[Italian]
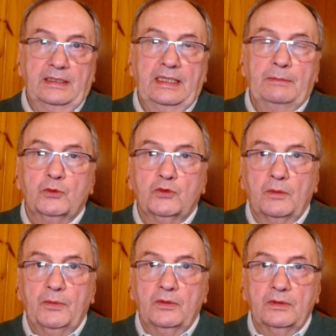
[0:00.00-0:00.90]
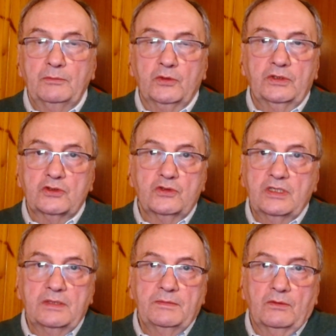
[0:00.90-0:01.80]
che purtroppo in molti
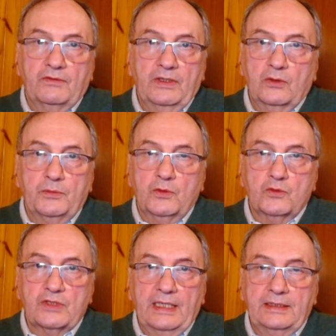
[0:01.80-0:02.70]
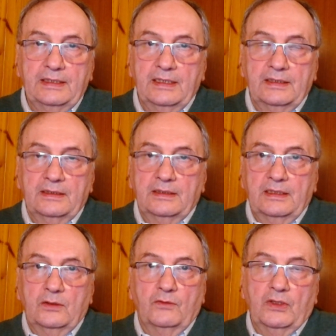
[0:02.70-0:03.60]
esorcismi non vengono più usati,
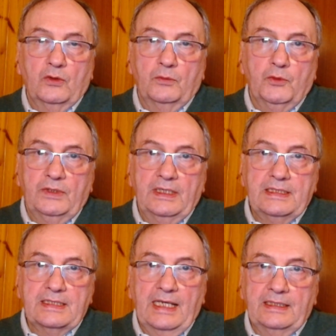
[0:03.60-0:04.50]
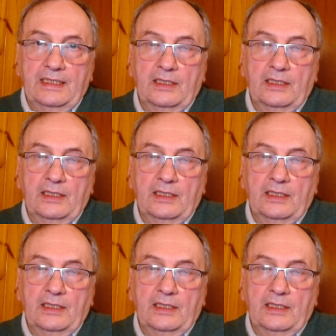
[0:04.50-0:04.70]
non vengono più utilizzati.